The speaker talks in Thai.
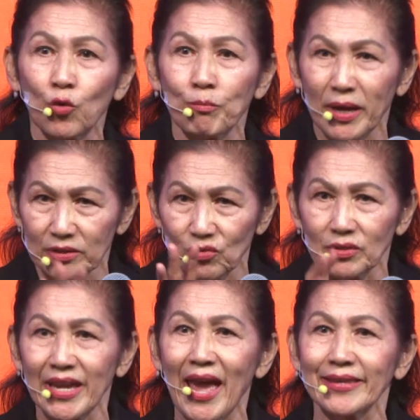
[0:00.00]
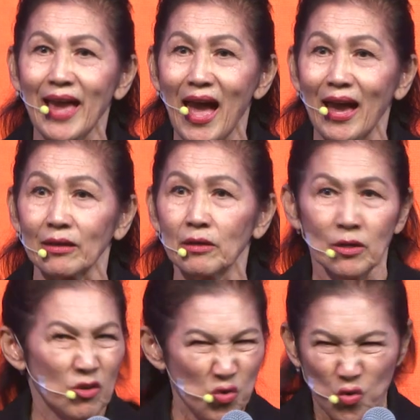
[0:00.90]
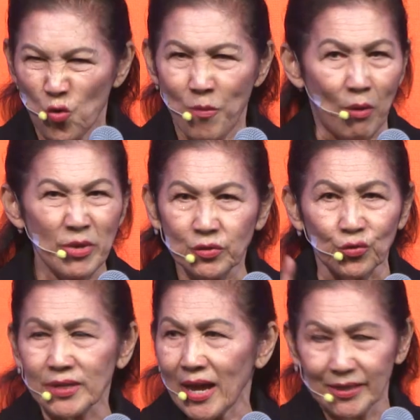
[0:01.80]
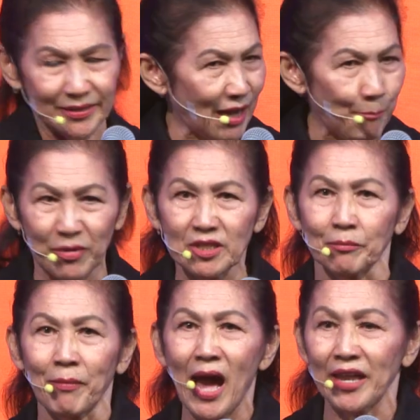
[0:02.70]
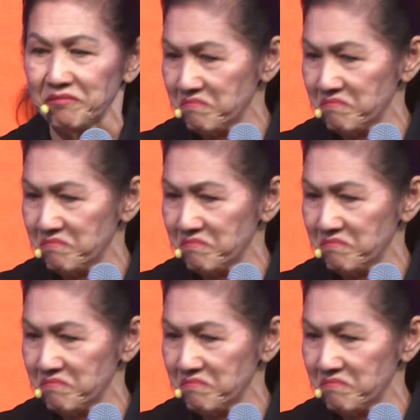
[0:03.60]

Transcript: ลงไปจนแก้ยากครูหมอไม่สนใจเลยกลับมาถึงบ้าน